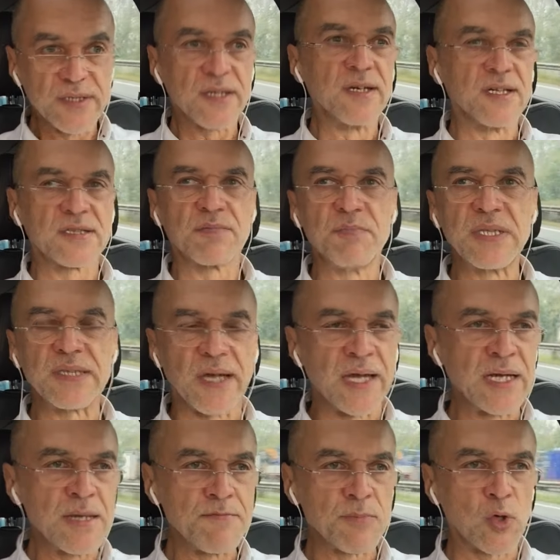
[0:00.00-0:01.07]
die hat mit
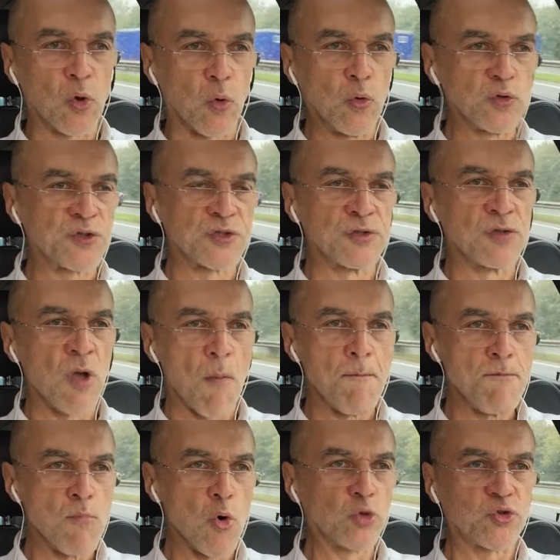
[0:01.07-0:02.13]
einem großen
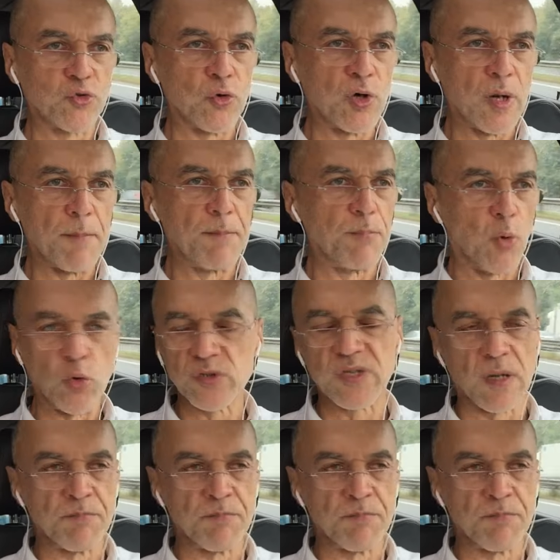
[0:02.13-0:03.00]
Motorboot,